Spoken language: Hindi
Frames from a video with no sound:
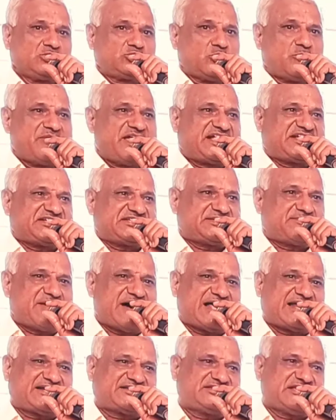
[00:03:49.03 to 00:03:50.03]
तुम्हें किस
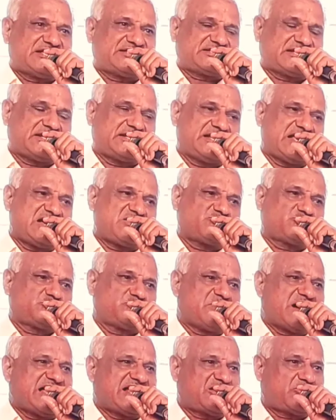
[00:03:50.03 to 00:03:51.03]
मार्ग से चलना है उस
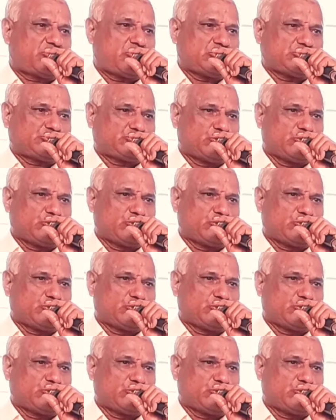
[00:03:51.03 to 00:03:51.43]
मार्ग को